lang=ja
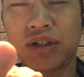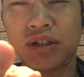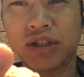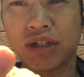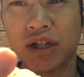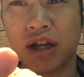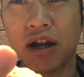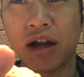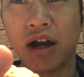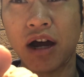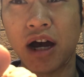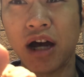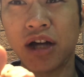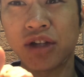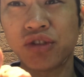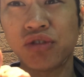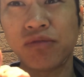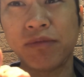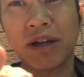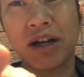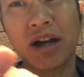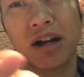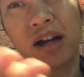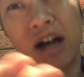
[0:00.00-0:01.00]
したら足
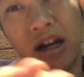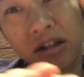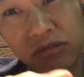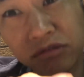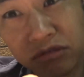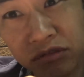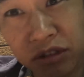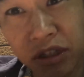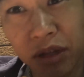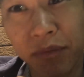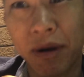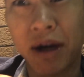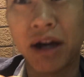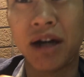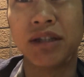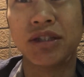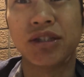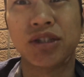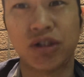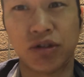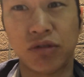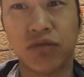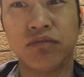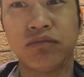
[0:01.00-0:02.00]
首がカクンって曲
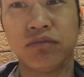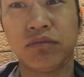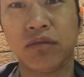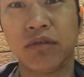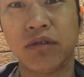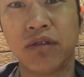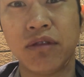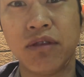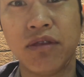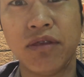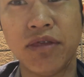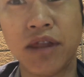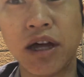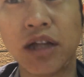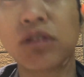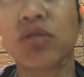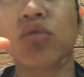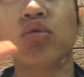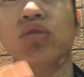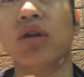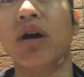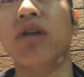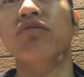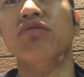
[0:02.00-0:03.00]
がっちゃうなんて
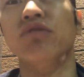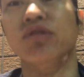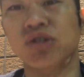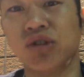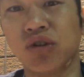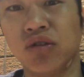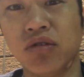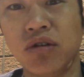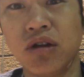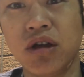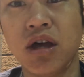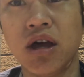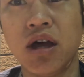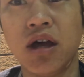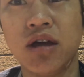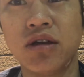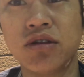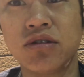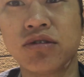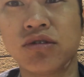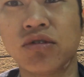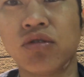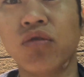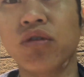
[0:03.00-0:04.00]
ことあるでしょ
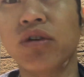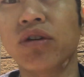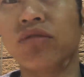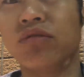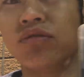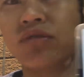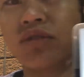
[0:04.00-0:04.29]
それを